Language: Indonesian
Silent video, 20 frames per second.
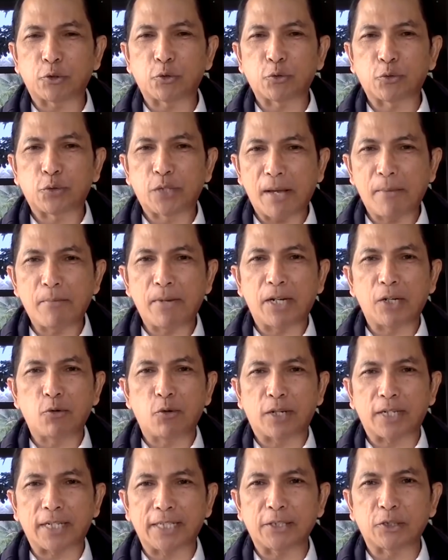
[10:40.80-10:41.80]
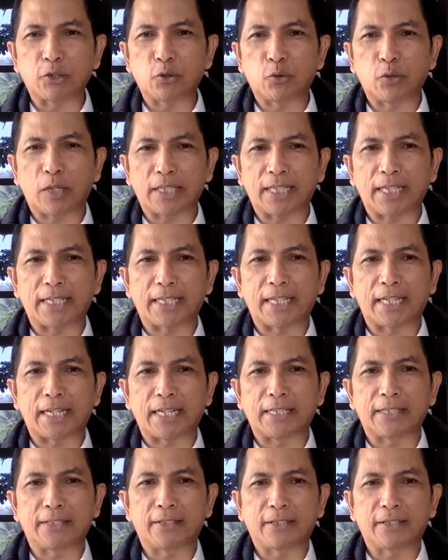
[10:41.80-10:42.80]
sudah mengeluarkan surat
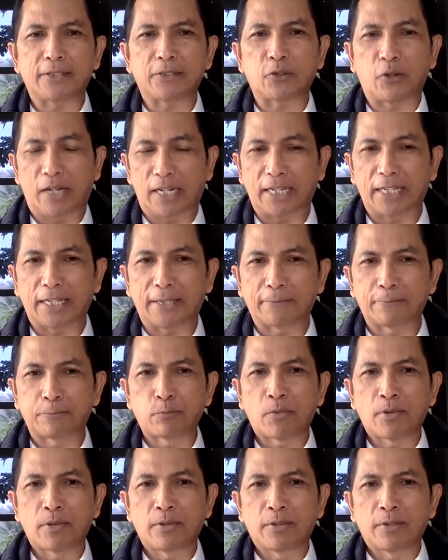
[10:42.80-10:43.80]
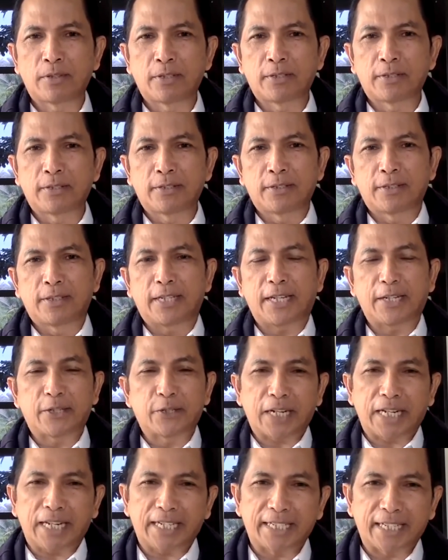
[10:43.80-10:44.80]
edaran eh, soal ini.
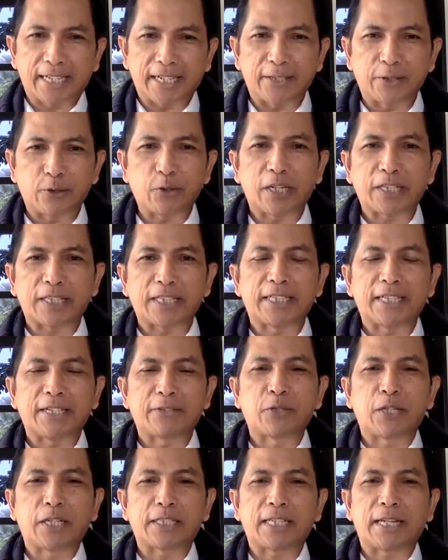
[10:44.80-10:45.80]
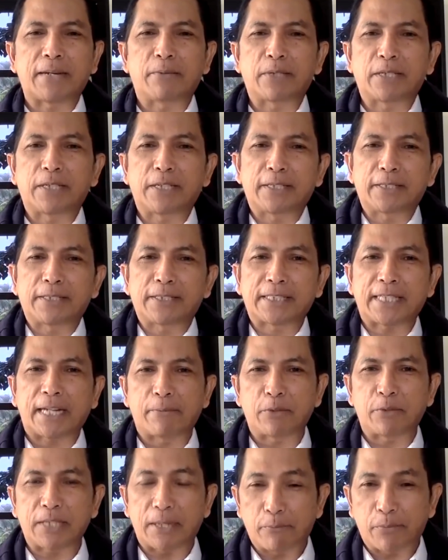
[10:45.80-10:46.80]
Edar, edaran itu kata dia sudah eh,
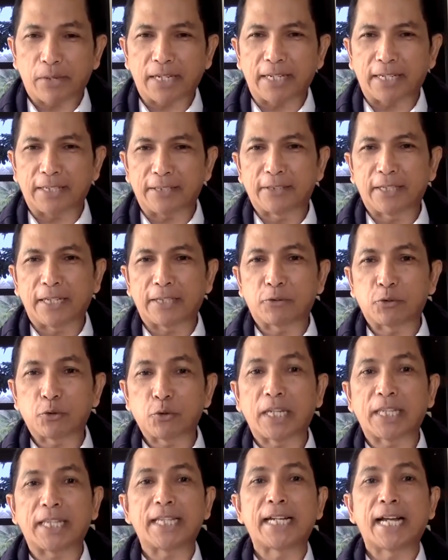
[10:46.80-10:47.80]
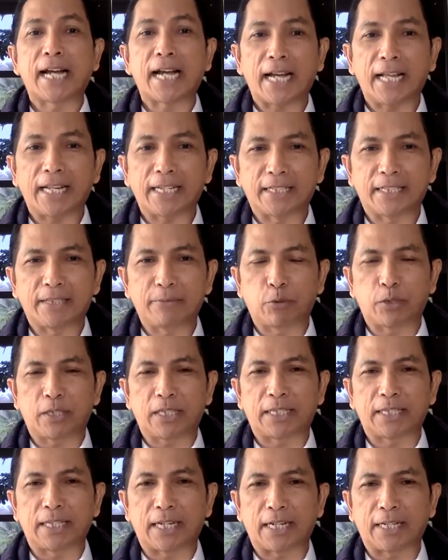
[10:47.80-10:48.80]
kami sampaikan dan sudah tiga kali dibuat
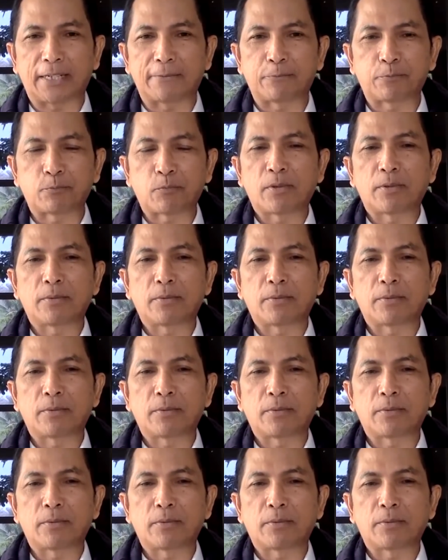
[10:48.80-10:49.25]
edaran.